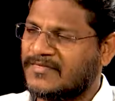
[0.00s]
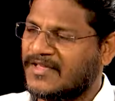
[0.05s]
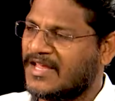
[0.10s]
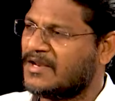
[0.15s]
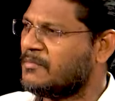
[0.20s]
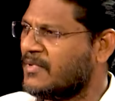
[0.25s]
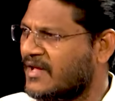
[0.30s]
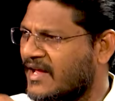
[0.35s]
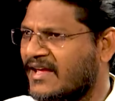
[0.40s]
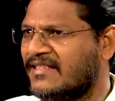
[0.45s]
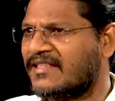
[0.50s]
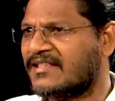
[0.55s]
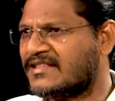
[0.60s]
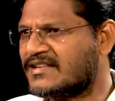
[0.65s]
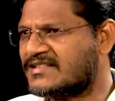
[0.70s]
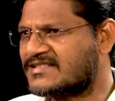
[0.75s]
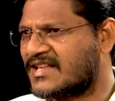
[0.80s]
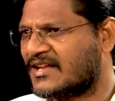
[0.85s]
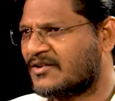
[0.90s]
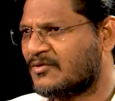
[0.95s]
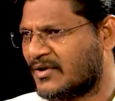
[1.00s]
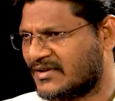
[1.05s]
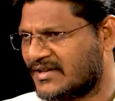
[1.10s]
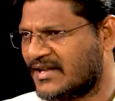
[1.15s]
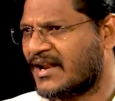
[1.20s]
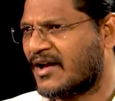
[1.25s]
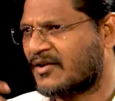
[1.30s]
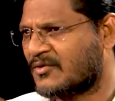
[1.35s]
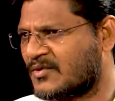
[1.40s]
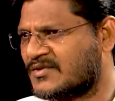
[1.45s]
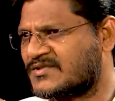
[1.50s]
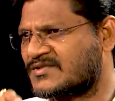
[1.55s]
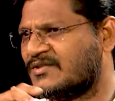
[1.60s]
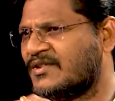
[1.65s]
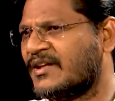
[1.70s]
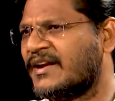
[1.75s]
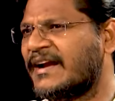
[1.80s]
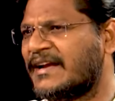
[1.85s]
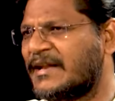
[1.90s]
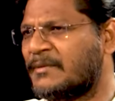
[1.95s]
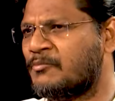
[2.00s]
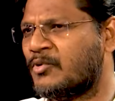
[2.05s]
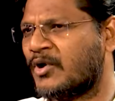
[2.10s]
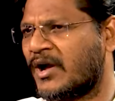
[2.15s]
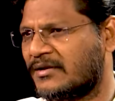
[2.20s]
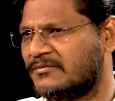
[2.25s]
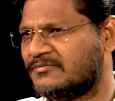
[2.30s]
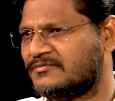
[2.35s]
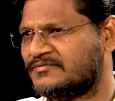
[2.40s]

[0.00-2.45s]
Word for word: నేను మీకు ఏదైతే అదే రెండు